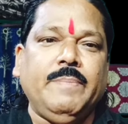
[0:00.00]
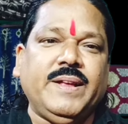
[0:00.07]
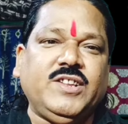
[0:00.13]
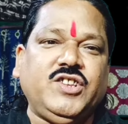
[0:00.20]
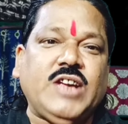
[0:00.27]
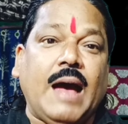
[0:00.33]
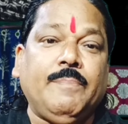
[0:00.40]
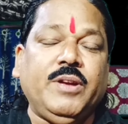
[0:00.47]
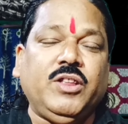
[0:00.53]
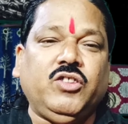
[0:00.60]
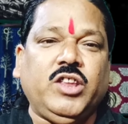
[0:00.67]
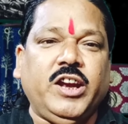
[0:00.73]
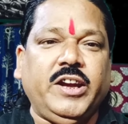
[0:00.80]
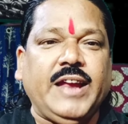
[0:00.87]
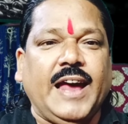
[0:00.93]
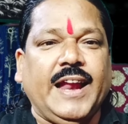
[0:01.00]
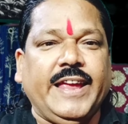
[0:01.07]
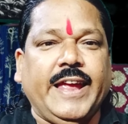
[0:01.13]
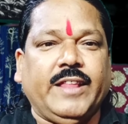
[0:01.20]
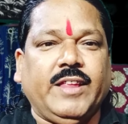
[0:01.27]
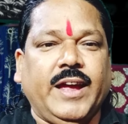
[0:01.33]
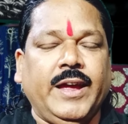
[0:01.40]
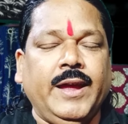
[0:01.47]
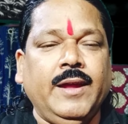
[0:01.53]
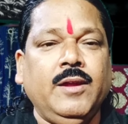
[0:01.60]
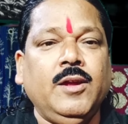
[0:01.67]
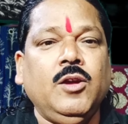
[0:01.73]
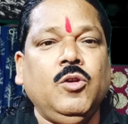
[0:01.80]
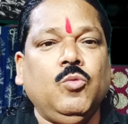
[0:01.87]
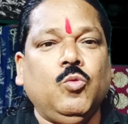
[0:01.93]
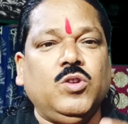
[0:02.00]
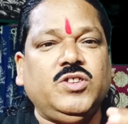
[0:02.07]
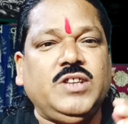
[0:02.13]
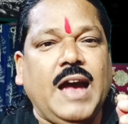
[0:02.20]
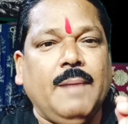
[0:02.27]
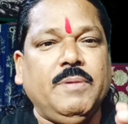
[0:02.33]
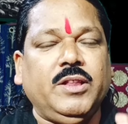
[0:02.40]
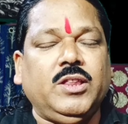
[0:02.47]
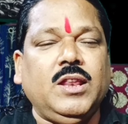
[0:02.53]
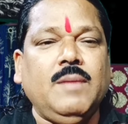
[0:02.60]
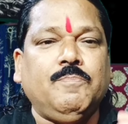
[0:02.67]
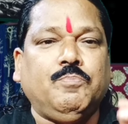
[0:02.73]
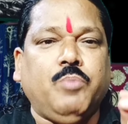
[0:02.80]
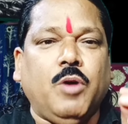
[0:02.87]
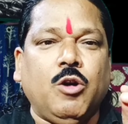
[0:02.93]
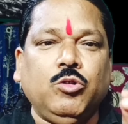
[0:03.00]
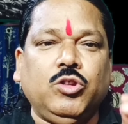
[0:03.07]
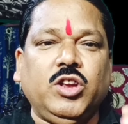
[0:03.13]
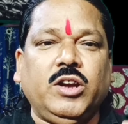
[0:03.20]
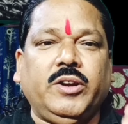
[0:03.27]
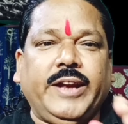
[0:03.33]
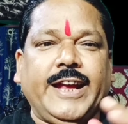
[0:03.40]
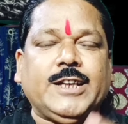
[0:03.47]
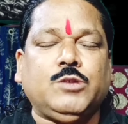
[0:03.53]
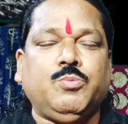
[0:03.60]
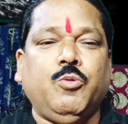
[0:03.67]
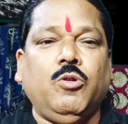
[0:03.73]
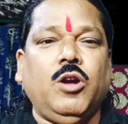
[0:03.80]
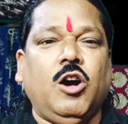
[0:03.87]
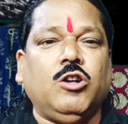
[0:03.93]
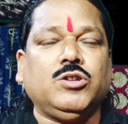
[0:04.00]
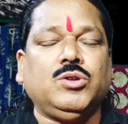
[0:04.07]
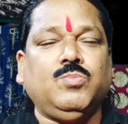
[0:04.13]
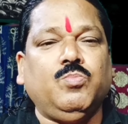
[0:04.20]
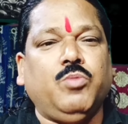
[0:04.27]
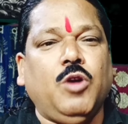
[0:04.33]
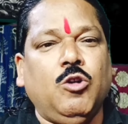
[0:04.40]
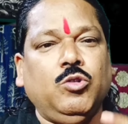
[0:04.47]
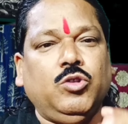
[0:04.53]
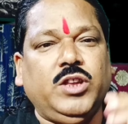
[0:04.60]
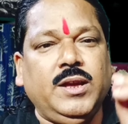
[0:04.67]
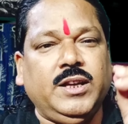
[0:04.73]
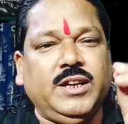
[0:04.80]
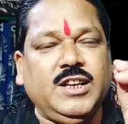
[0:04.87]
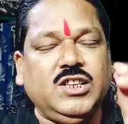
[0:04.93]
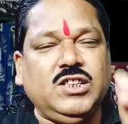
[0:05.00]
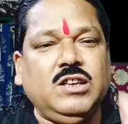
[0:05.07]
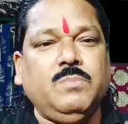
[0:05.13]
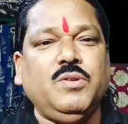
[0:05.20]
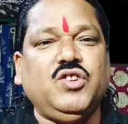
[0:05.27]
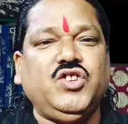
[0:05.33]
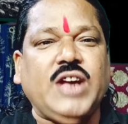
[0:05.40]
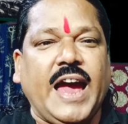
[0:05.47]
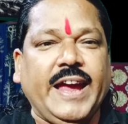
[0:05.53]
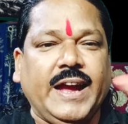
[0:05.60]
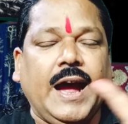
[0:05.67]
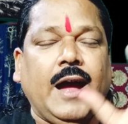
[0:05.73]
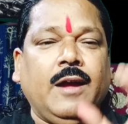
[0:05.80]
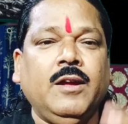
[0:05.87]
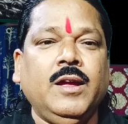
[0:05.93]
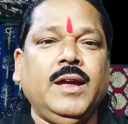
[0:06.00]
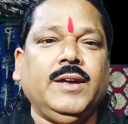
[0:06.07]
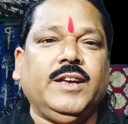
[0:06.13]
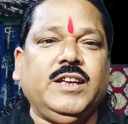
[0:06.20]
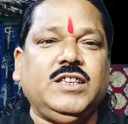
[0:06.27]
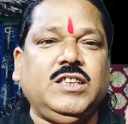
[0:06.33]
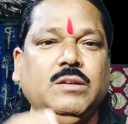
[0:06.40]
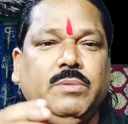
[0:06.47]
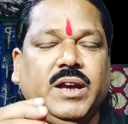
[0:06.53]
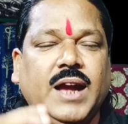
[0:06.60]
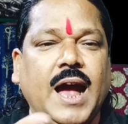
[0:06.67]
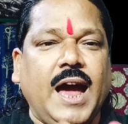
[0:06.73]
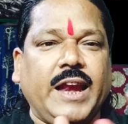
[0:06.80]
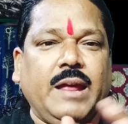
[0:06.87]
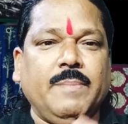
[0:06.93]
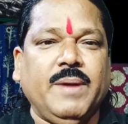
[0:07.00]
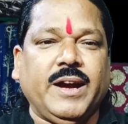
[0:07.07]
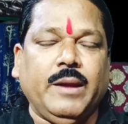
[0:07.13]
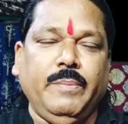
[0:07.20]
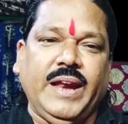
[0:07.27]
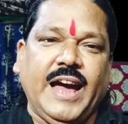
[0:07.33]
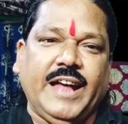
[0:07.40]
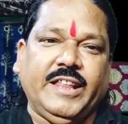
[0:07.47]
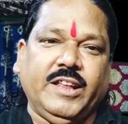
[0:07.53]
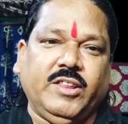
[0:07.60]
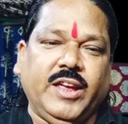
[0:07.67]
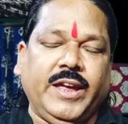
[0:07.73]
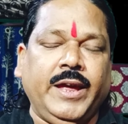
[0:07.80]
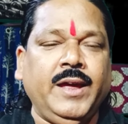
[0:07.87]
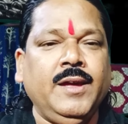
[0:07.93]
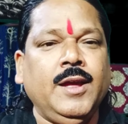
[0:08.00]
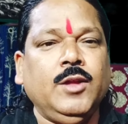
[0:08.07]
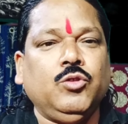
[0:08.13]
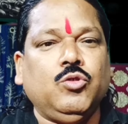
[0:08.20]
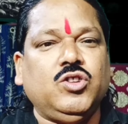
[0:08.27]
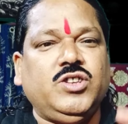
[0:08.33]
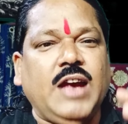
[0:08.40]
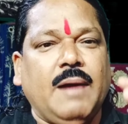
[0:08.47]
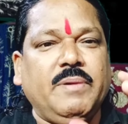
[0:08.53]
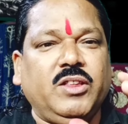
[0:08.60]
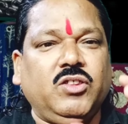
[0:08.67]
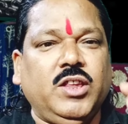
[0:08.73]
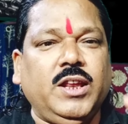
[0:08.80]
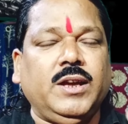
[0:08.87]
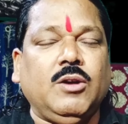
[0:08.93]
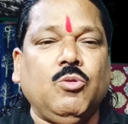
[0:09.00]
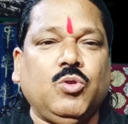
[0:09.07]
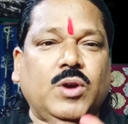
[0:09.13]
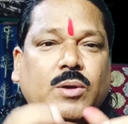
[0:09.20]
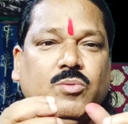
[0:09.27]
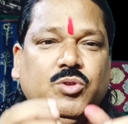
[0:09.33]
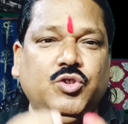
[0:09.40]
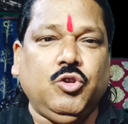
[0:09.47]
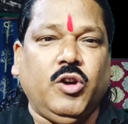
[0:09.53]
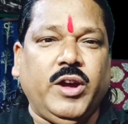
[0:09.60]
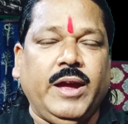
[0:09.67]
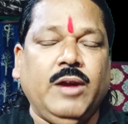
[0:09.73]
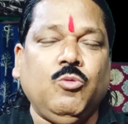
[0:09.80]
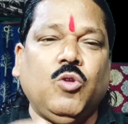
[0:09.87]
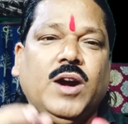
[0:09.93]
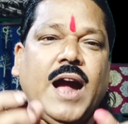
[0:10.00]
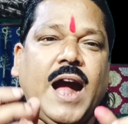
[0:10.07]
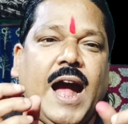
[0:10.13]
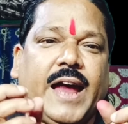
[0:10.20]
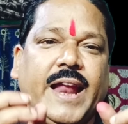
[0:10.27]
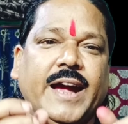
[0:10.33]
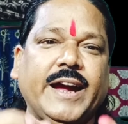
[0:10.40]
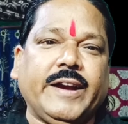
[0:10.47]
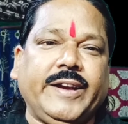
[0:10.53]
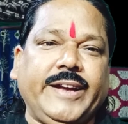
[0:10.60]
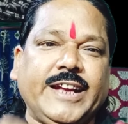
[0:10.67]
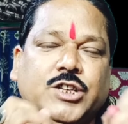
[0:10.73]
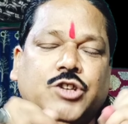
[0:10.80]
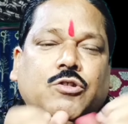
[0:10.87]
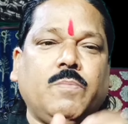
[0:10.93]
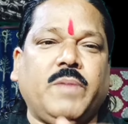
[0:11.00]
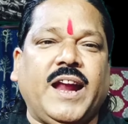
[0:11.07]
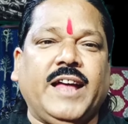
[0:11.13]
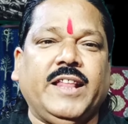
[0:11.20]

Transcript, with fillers: में जावित्री डाला जाता है वो जावित्री बहुत ही टेस्टफुल और बहुत ही किसी भी जायका किसी भी खाने में अगर मिला देते हैं तो जावित्री को जो है वो खाना का टेस्ट को बढ़ा